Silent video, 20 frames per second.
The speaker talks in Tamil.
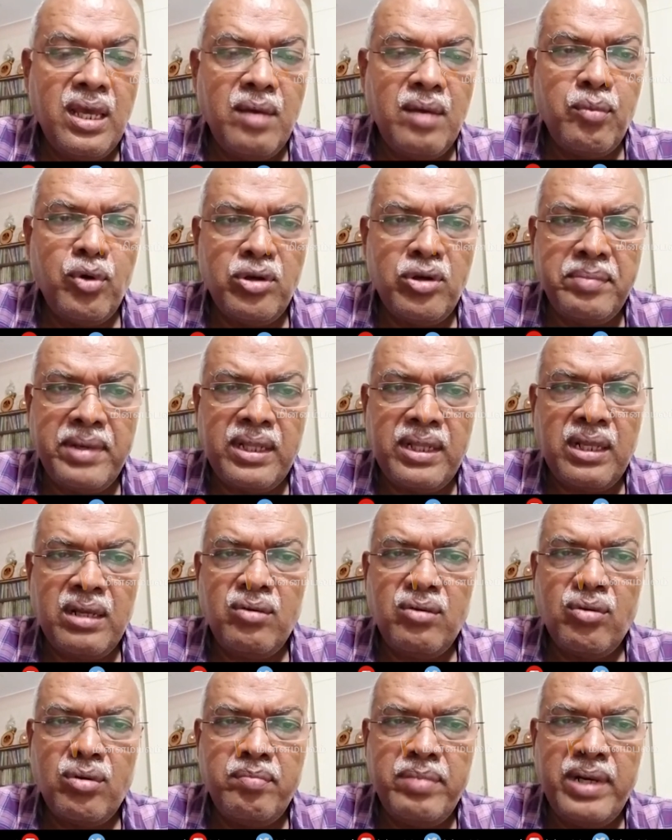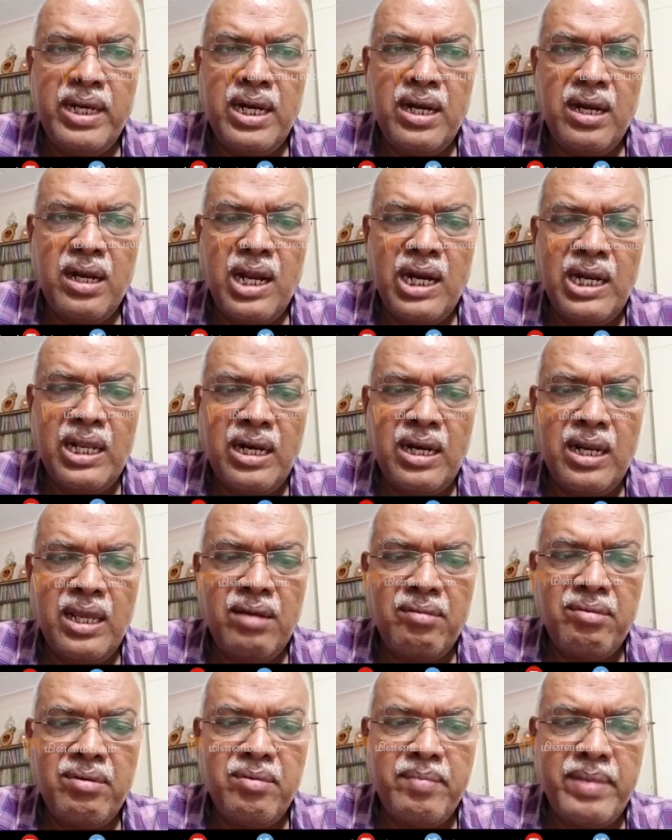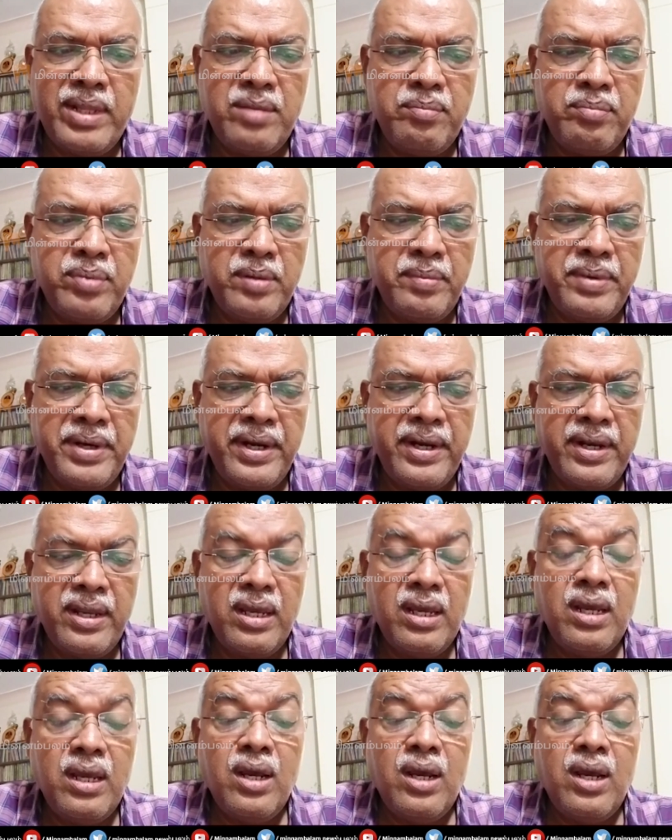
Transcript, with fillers: போட்டு பார்த்தேன் ஒரு பில்லியன் டாலர்னால் எவ்வளோ மதிப்பு அப்படின்ட்டு